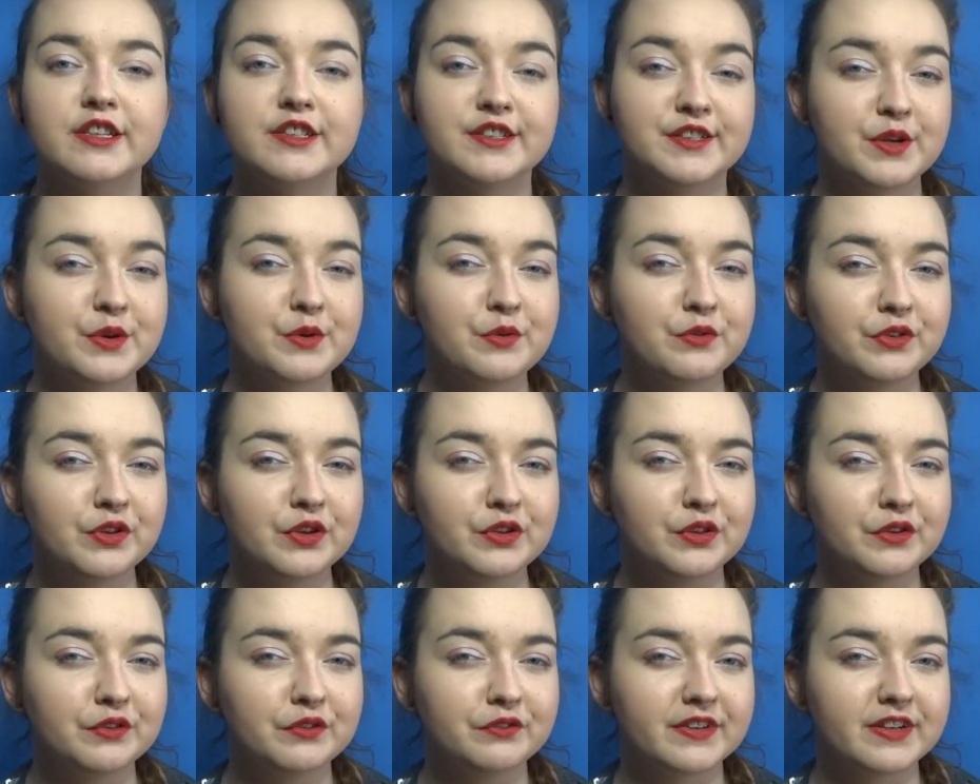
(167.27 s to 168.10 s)
zarówno
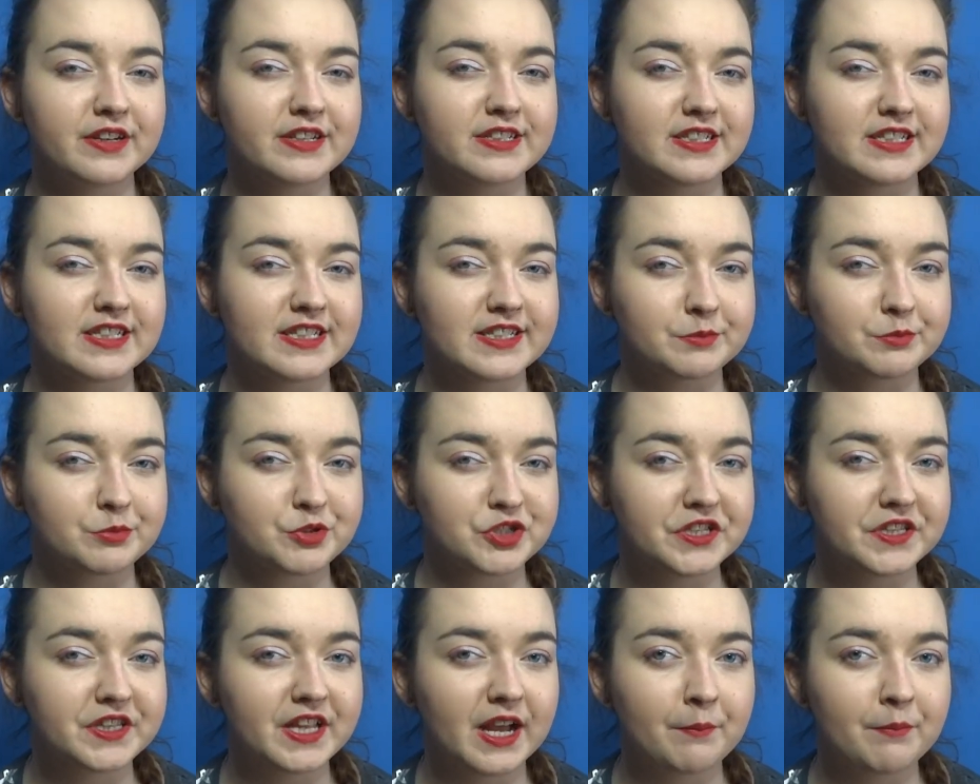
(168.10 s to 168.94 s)
tą wersję
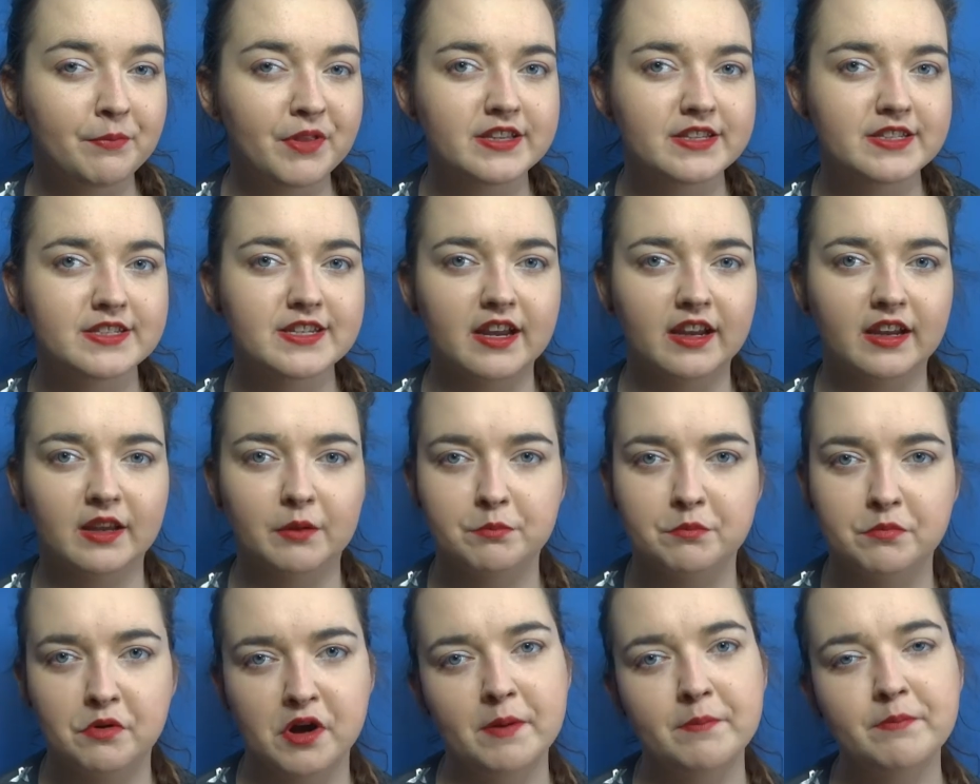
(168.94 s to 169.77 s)
sprzed amnezji, jak i
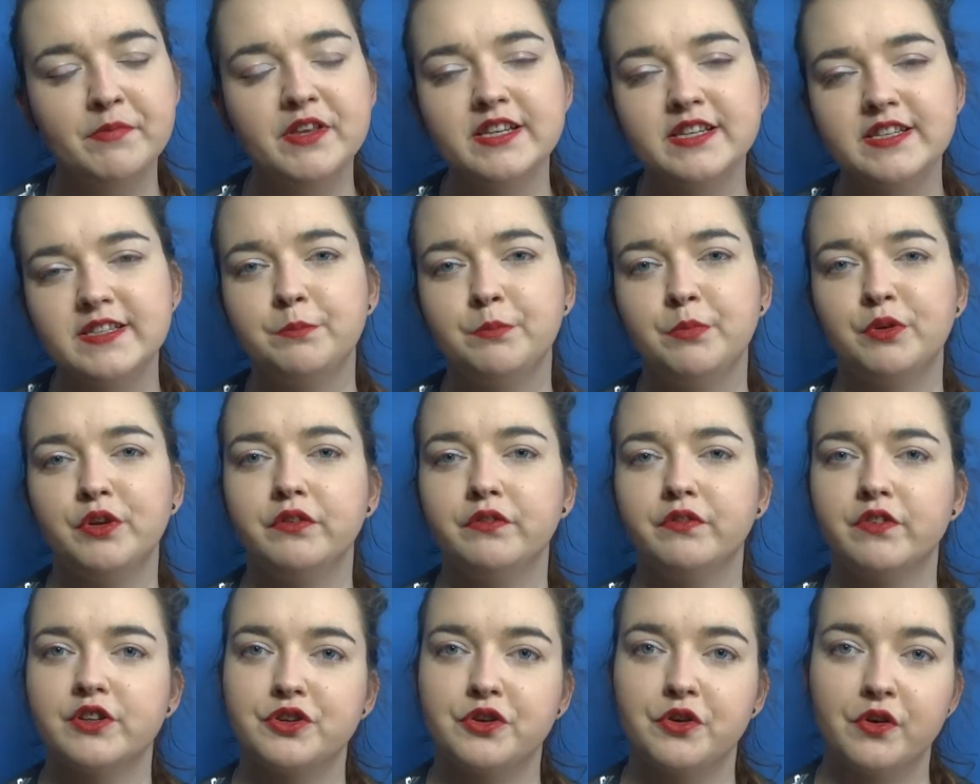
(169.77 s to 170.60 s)
po amnezji,
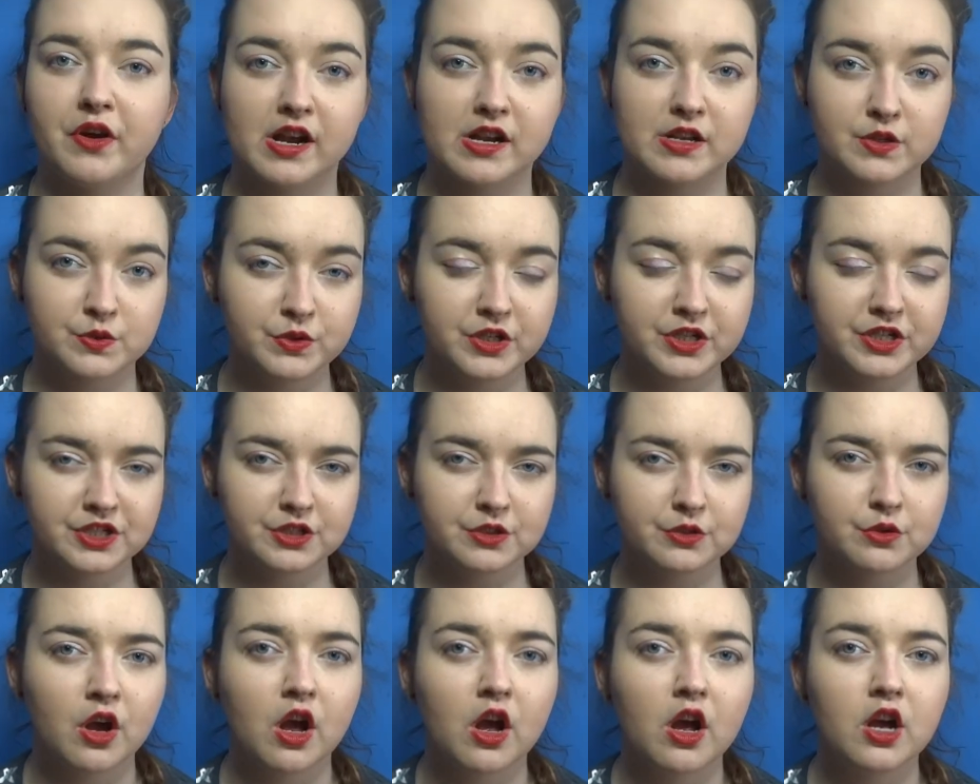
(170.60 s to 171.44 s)
ponieważ okazuje
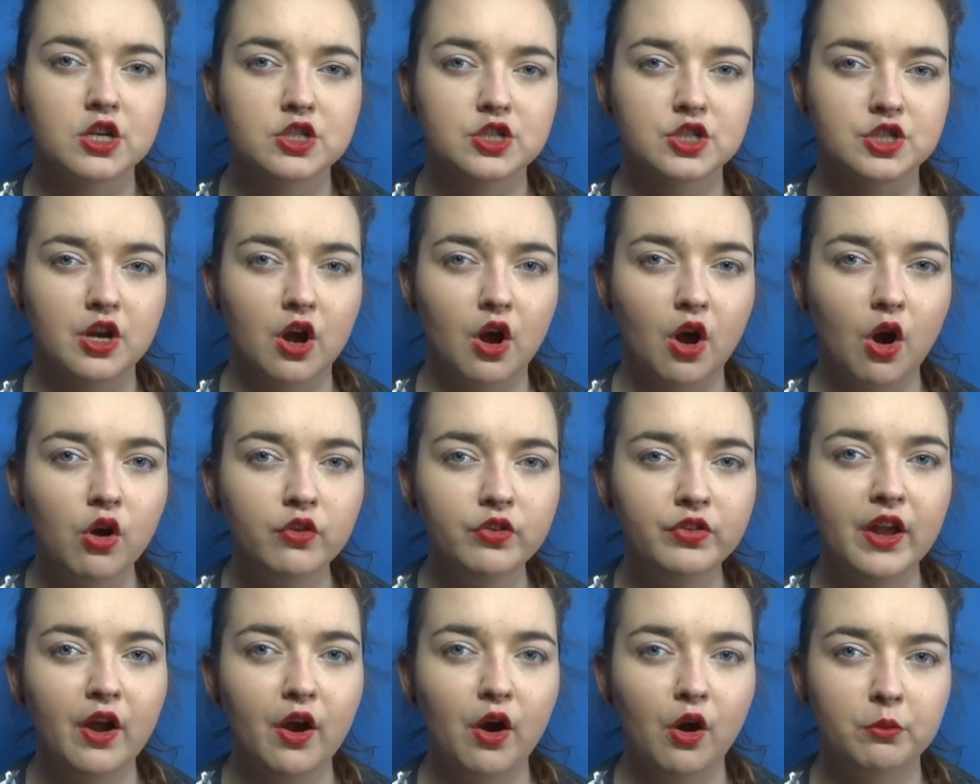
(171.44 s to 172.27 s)
się, że
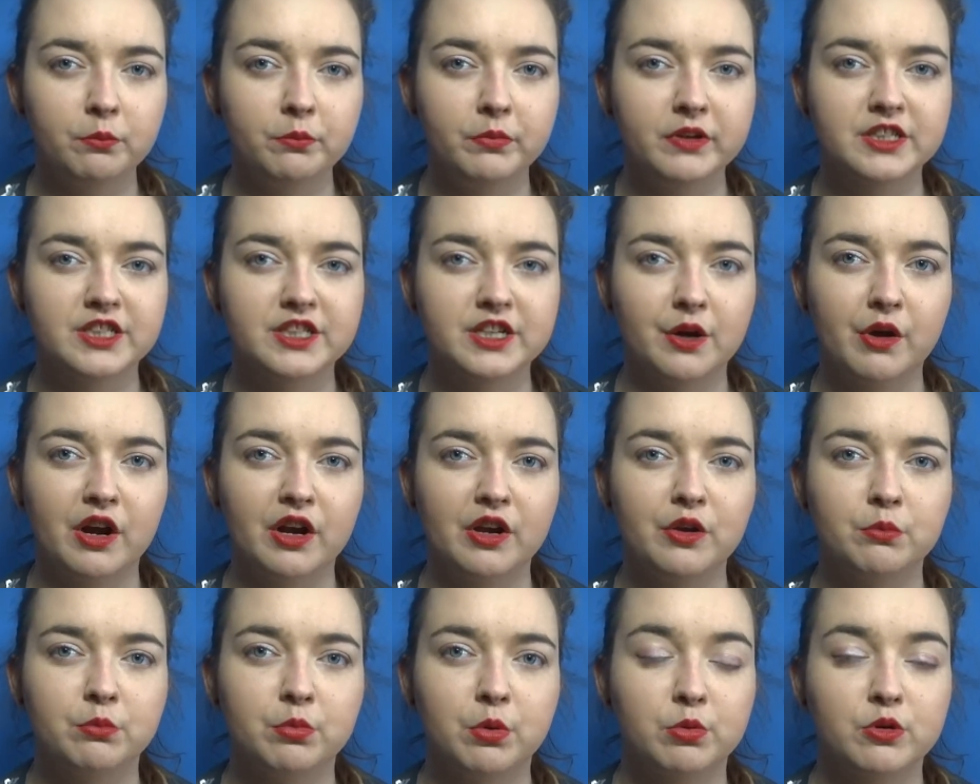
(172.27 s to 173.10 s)
one obie
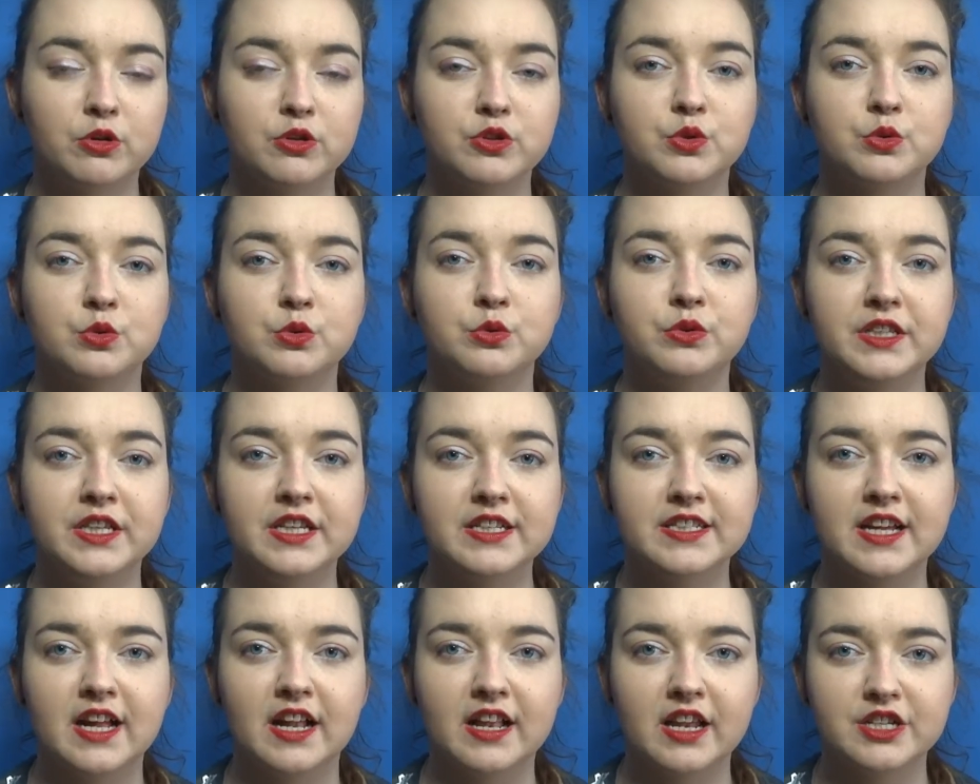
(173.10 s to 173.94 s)
działają po prostu
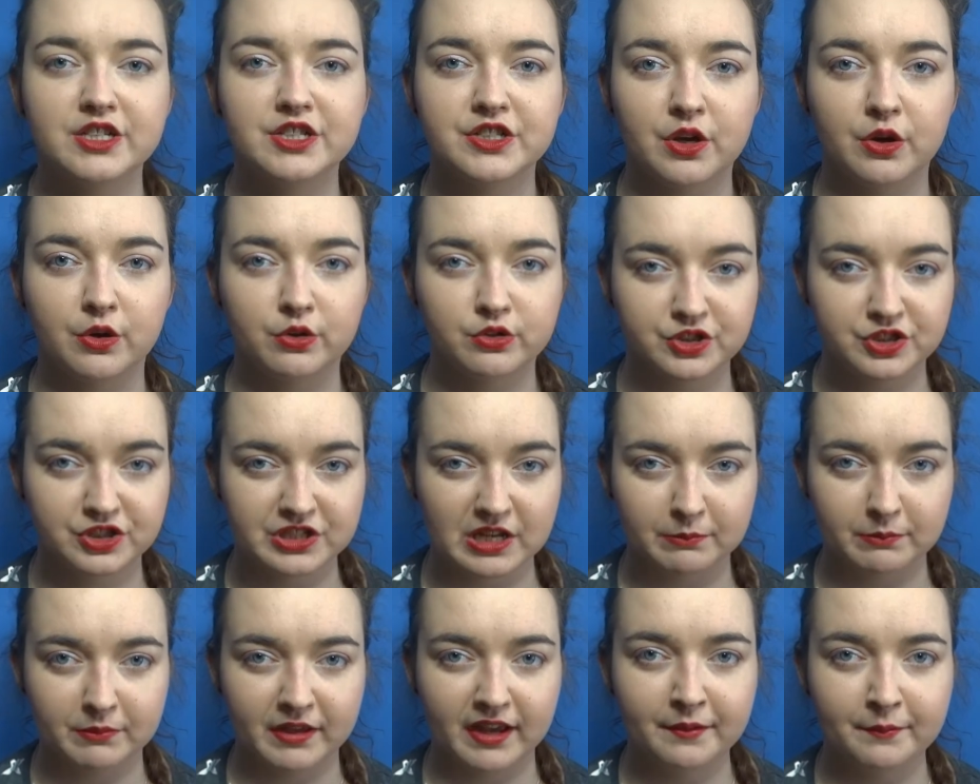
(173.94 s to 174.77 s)
niezależnie od
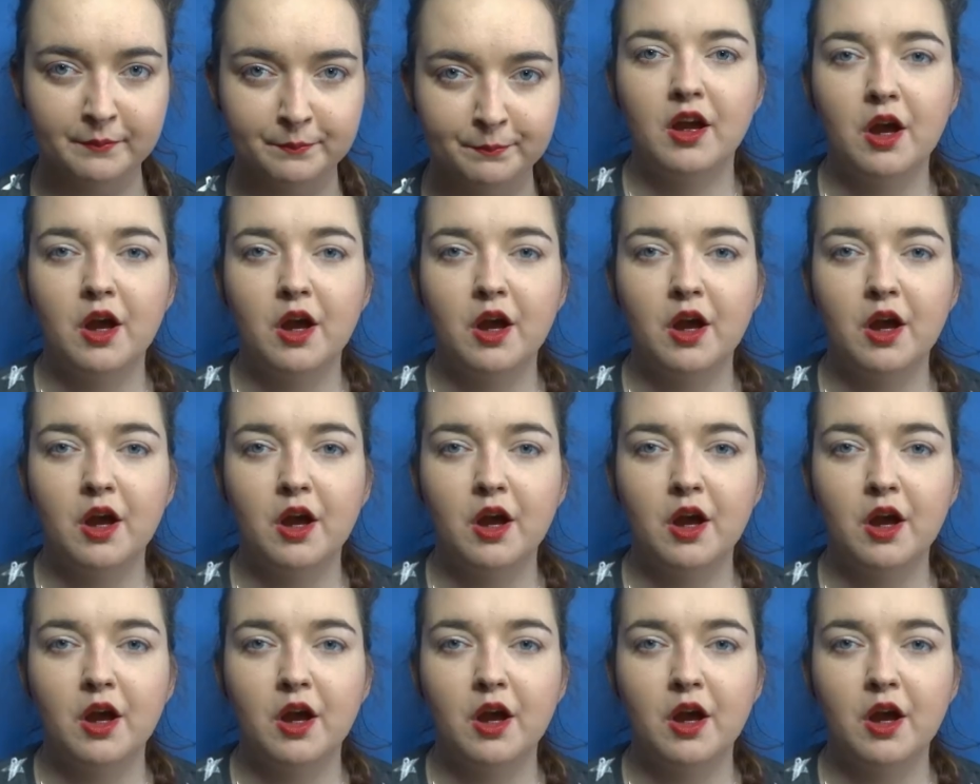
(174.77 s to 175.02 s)
siebie.